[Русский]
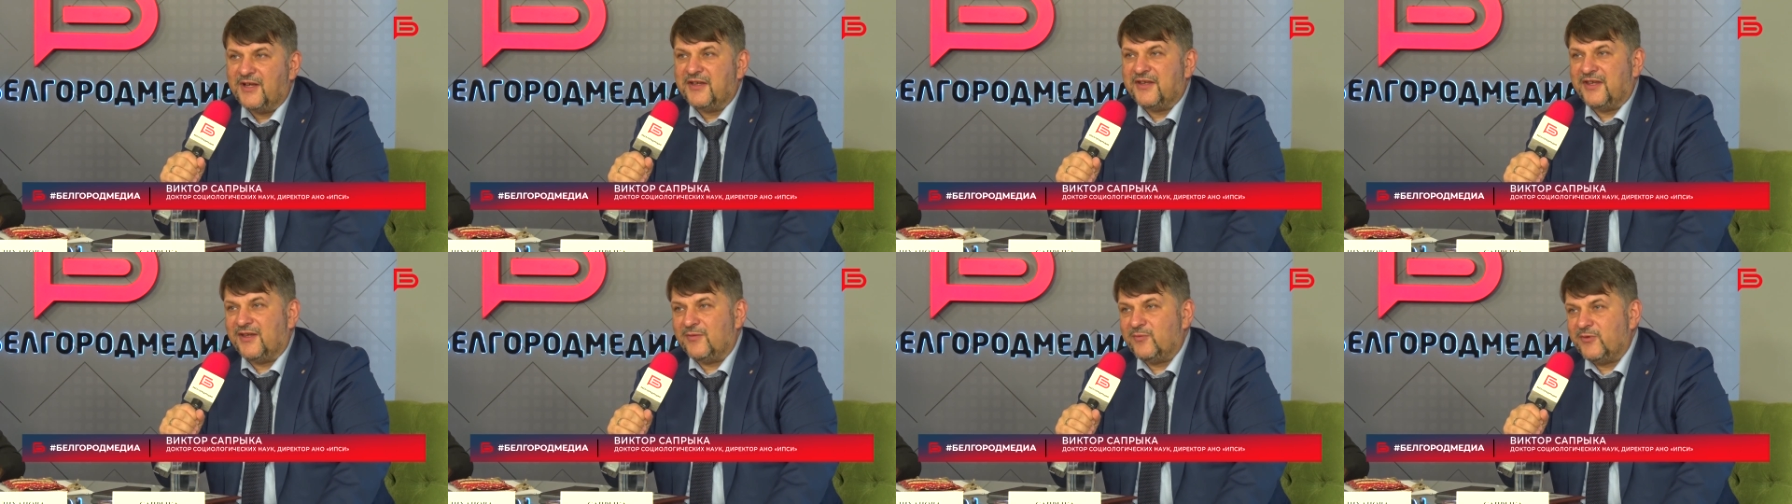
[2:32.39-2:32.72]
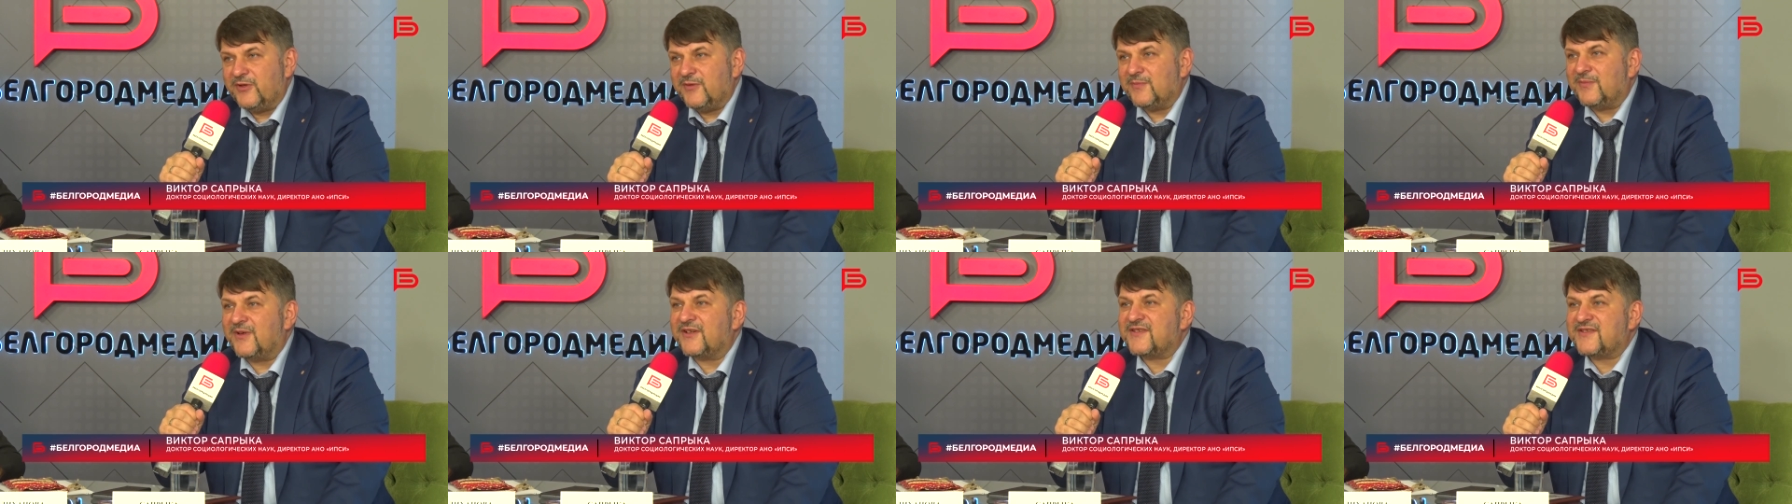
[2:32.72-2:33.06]
и
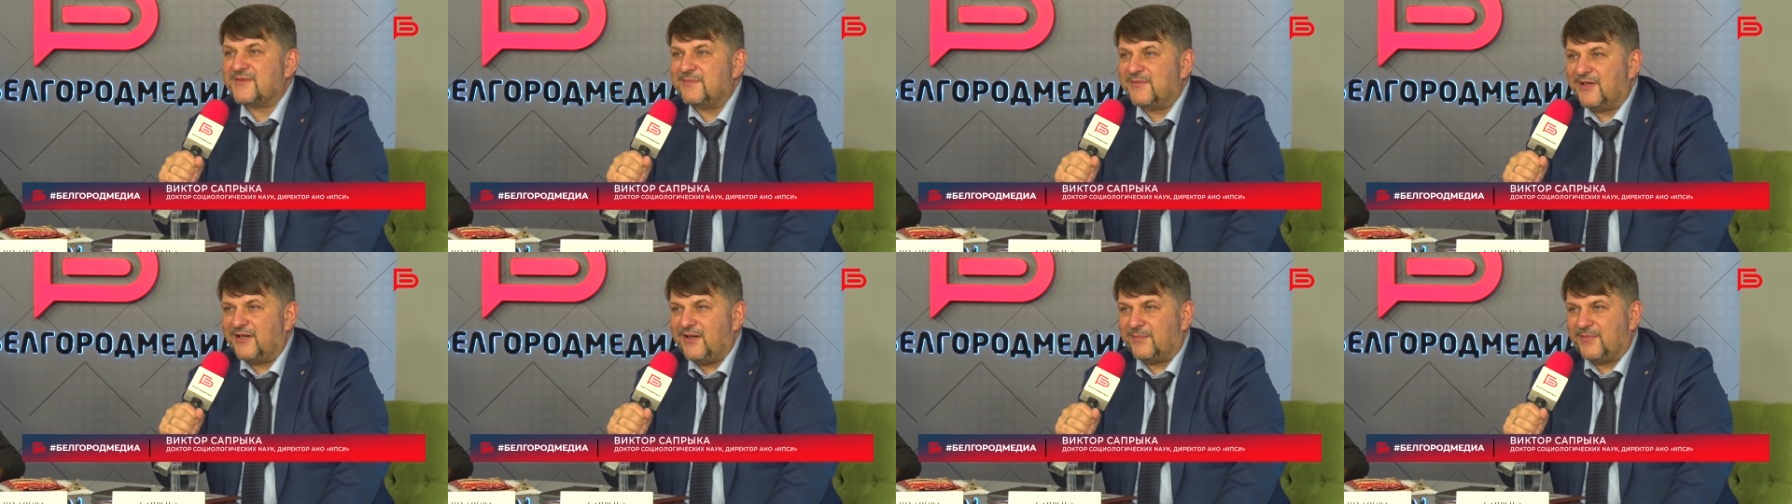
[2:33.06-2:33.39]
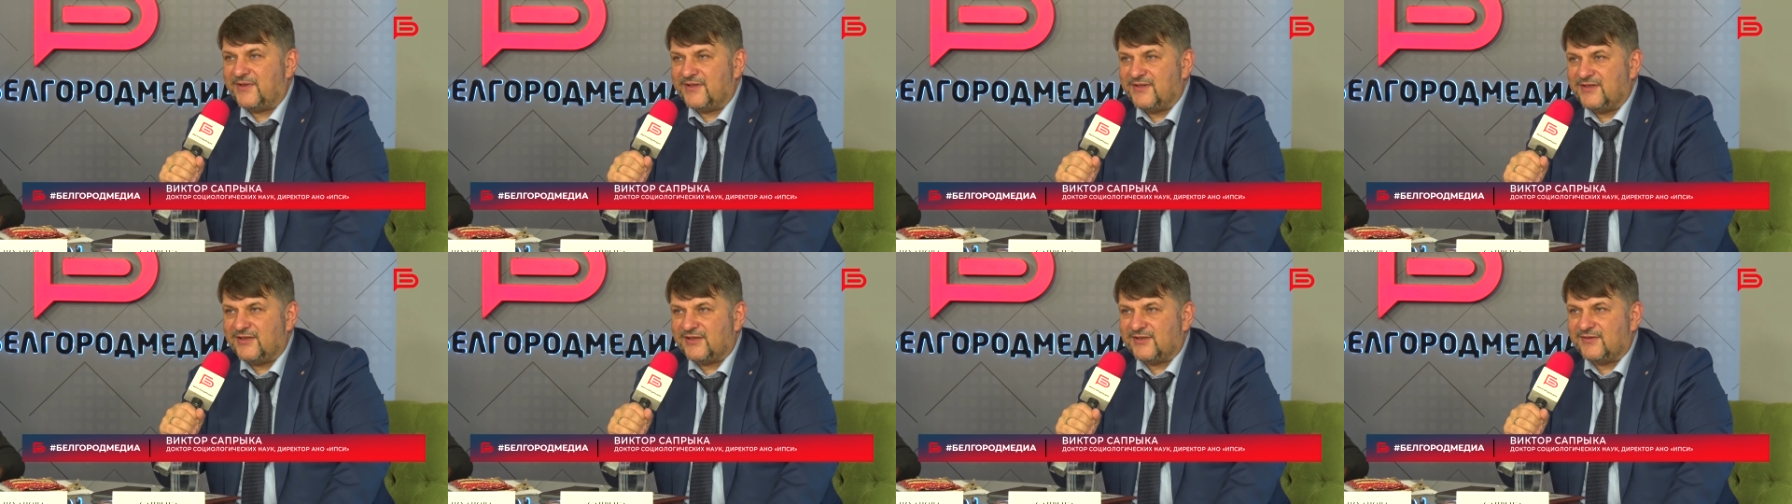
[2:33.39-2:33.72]
будем максимально
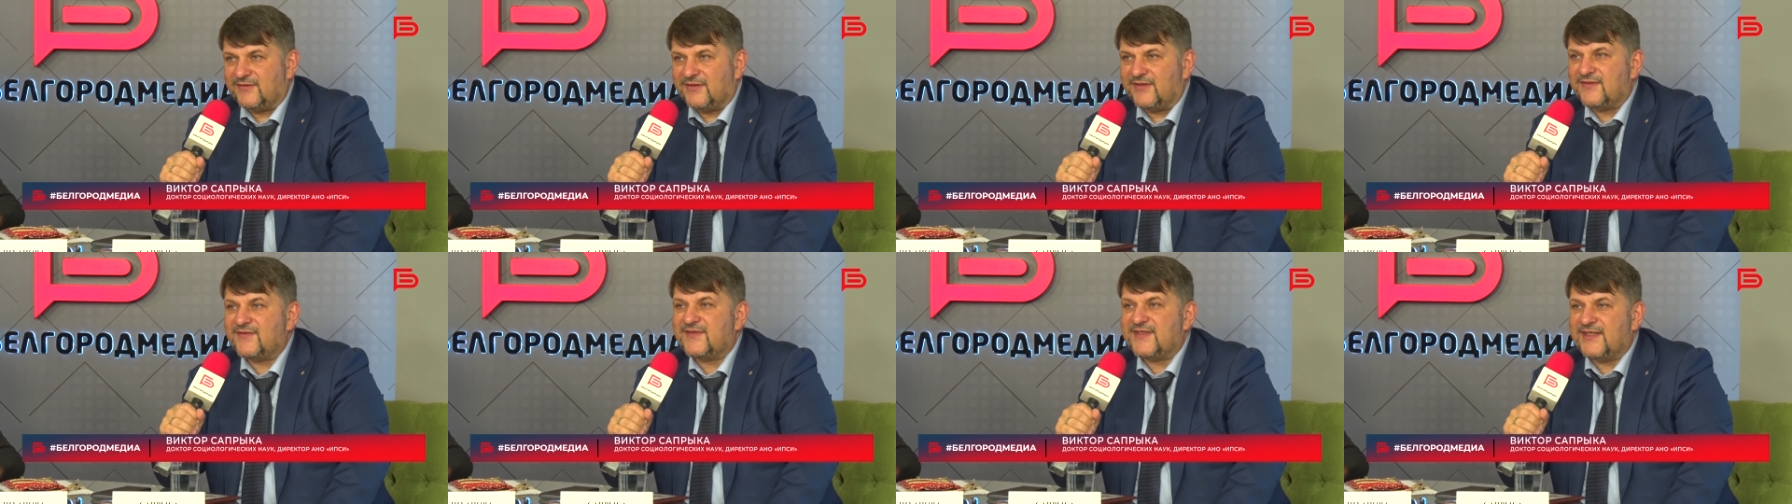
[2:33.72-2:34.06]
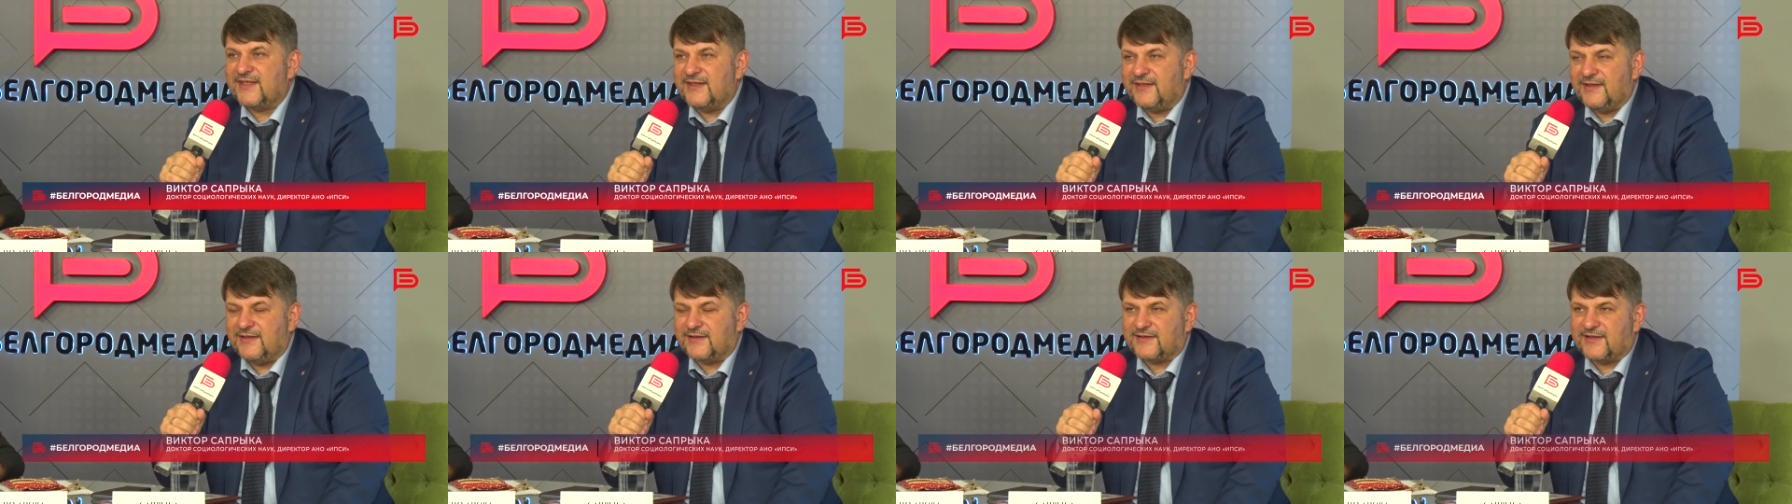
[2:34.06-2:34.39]
поддерживать все
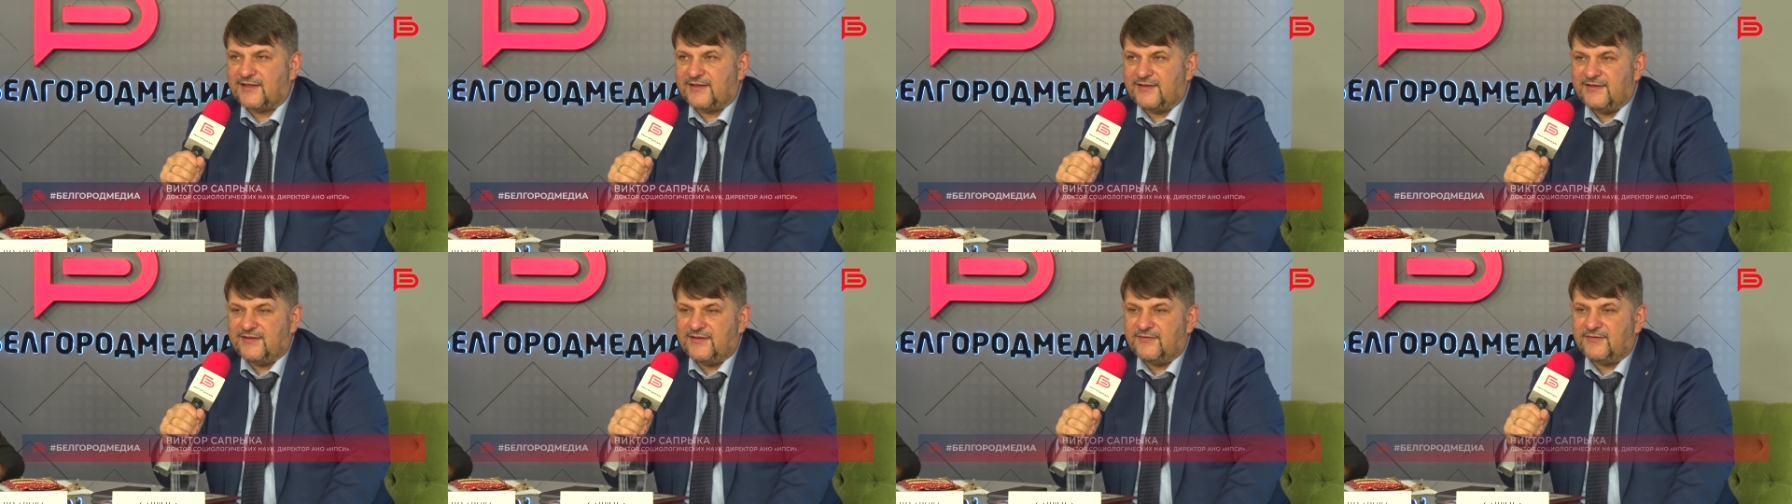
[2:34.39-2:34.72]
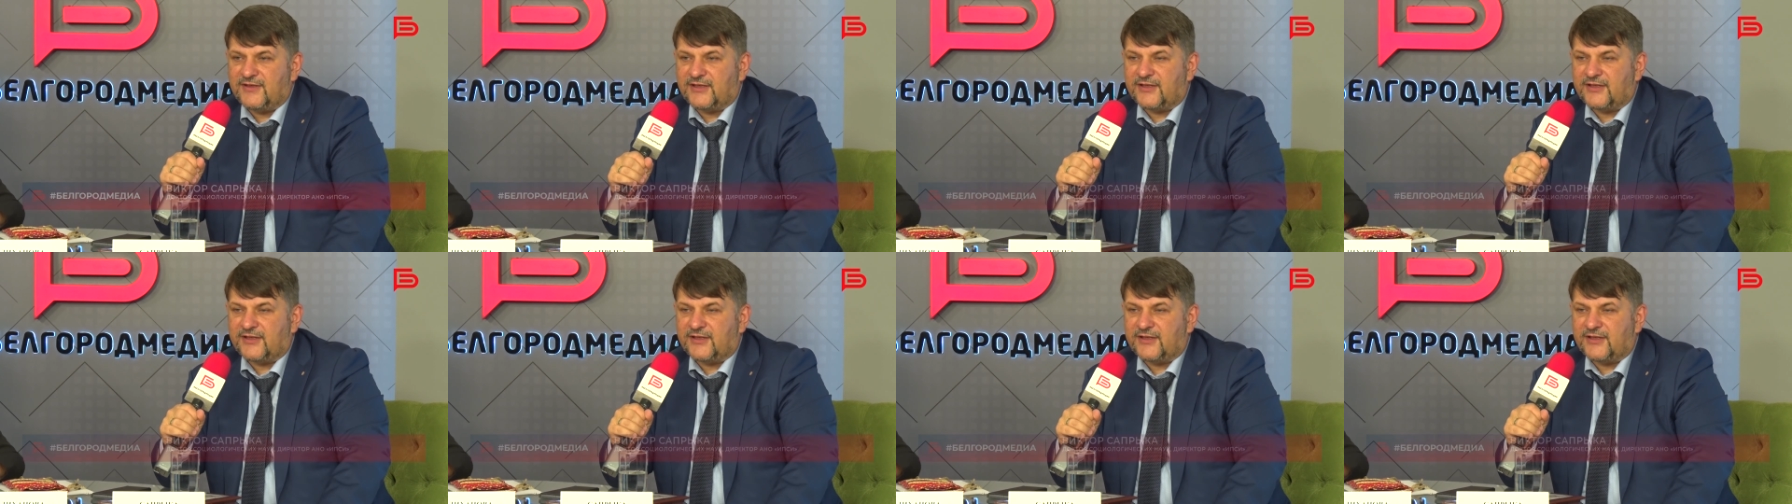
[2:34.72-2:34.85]
инициативы,